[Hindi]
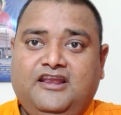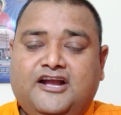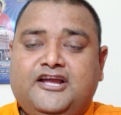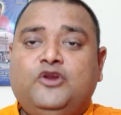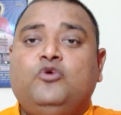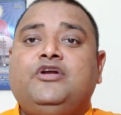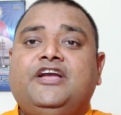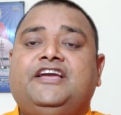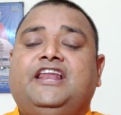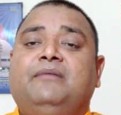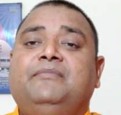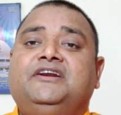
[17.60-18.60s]
लखनऊ के
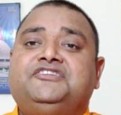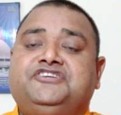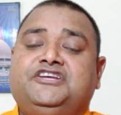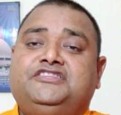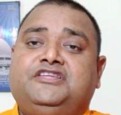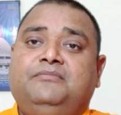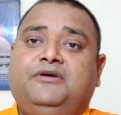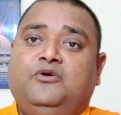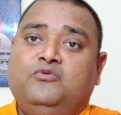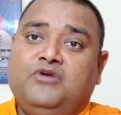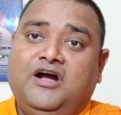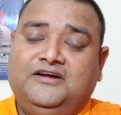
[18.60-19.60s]
ग्रामीण क्षेत्र में
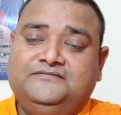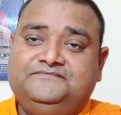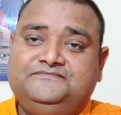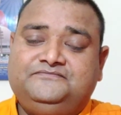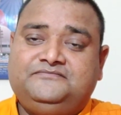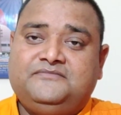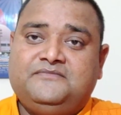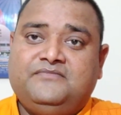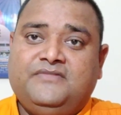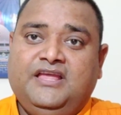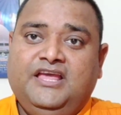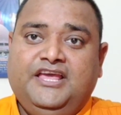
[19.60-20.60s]
रहूंगा
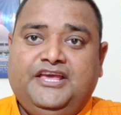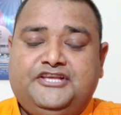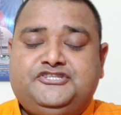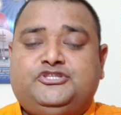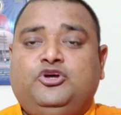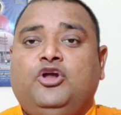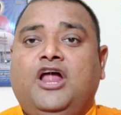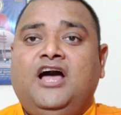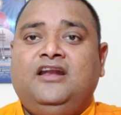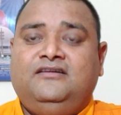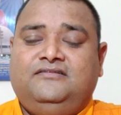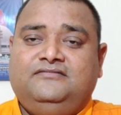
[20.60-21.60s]
इस
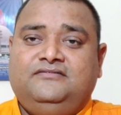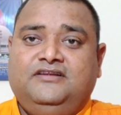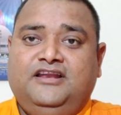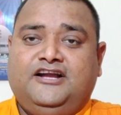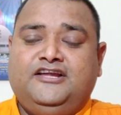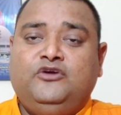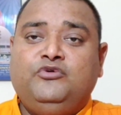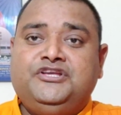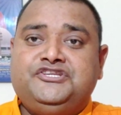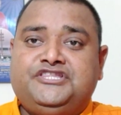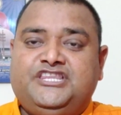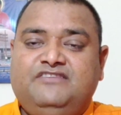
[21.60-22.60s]
दौरान लखनऊ
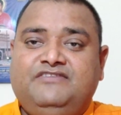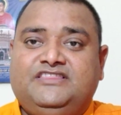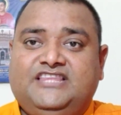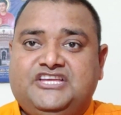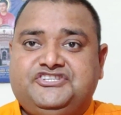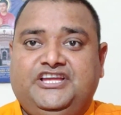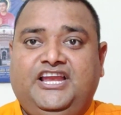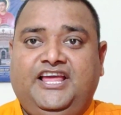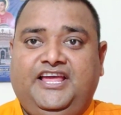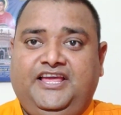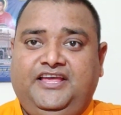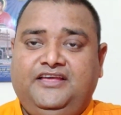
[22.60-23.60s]
की जितनी भी
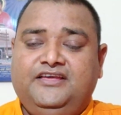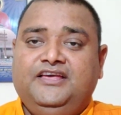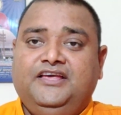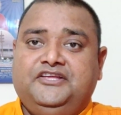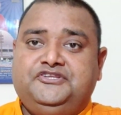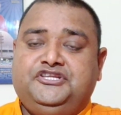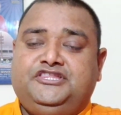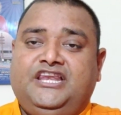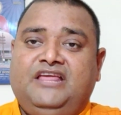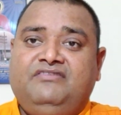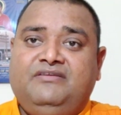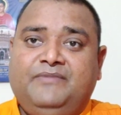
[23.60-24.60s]
तहसीलें हैं
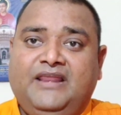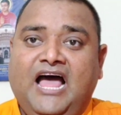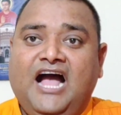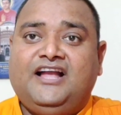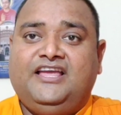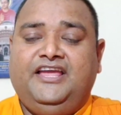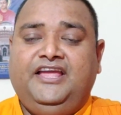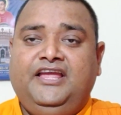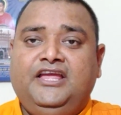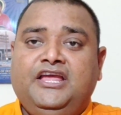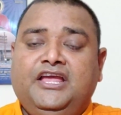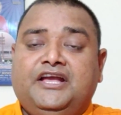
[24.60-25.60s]
जितने भी ब्लाक हैं
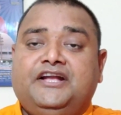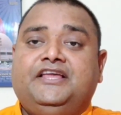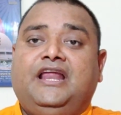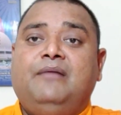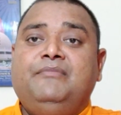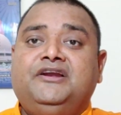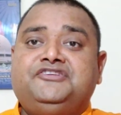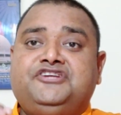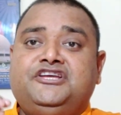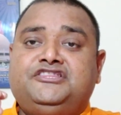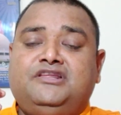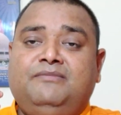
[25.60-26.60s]
ग्रामीण
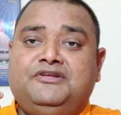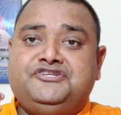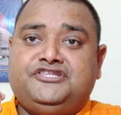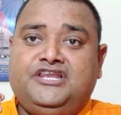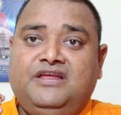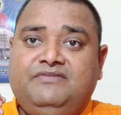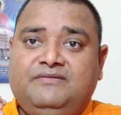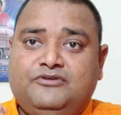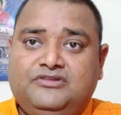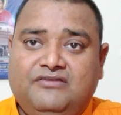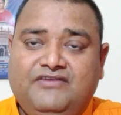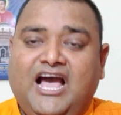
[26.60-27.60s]
क्षेत्र में जितने भी
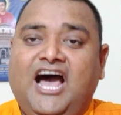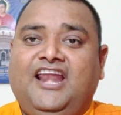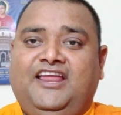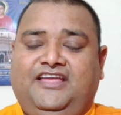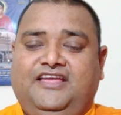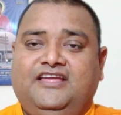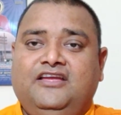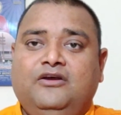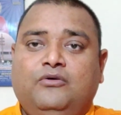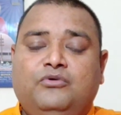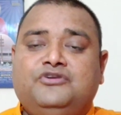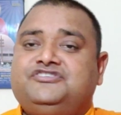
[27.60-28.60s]
बुद्ध विहार हैं
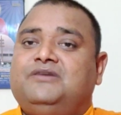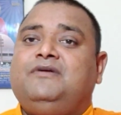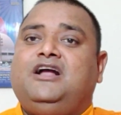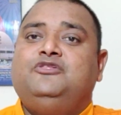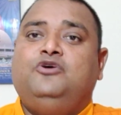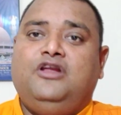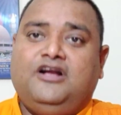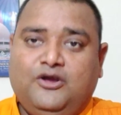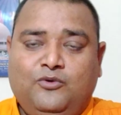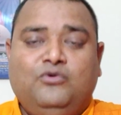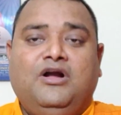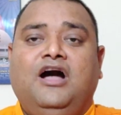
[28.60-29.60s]
उन सब का दौरा
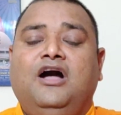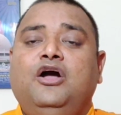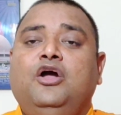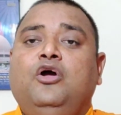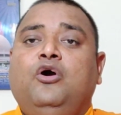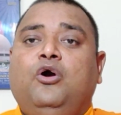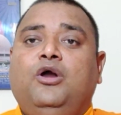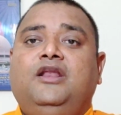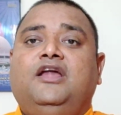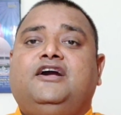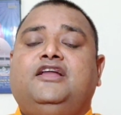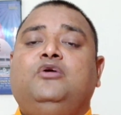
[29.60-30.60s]
करूंगा और
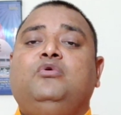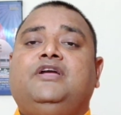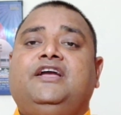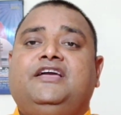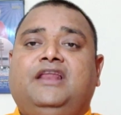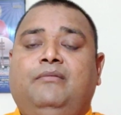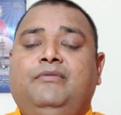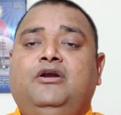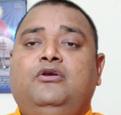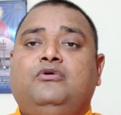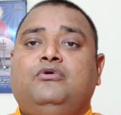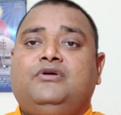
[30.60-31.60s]
लखनऊ के ग्रामीण
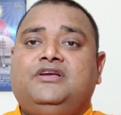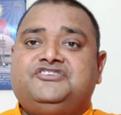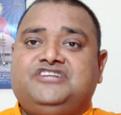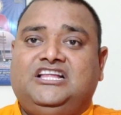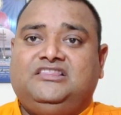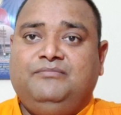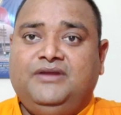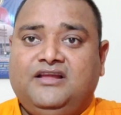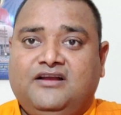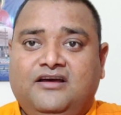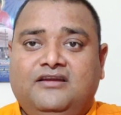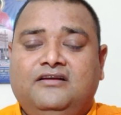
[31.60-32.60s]
लोगों के साथ
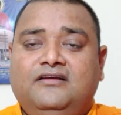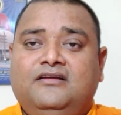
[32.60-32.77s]
मिलकर